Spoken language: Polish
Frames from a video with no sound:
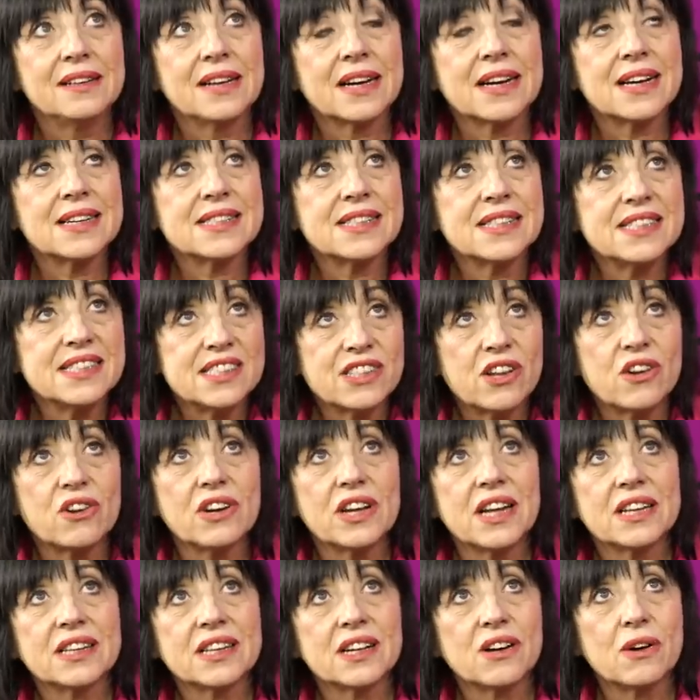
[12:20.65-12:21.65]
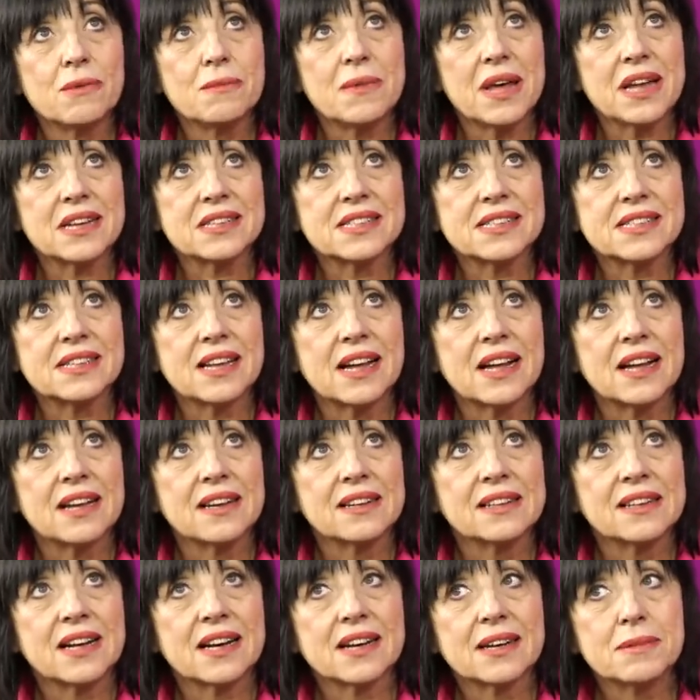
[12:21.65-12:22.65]
jaka jest historia tego
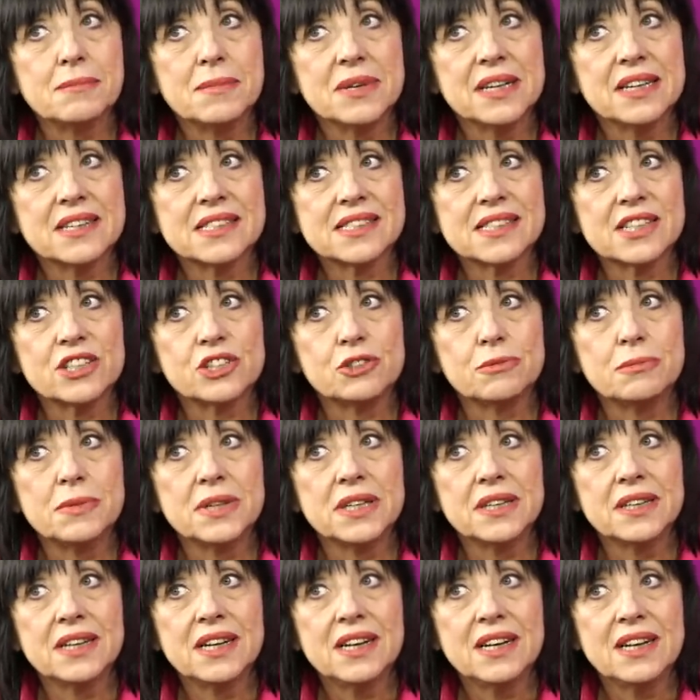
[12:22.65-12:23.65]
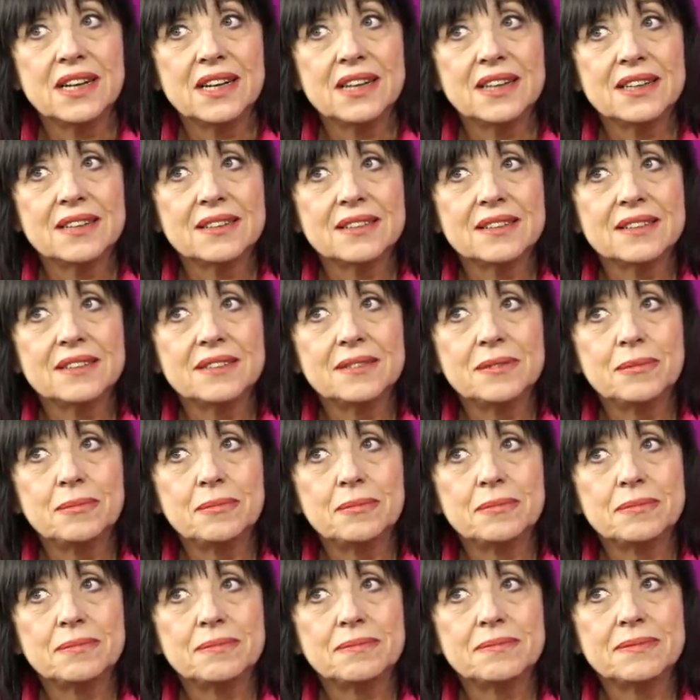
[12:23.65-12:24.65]
miasta, jak my jesteśmy, y,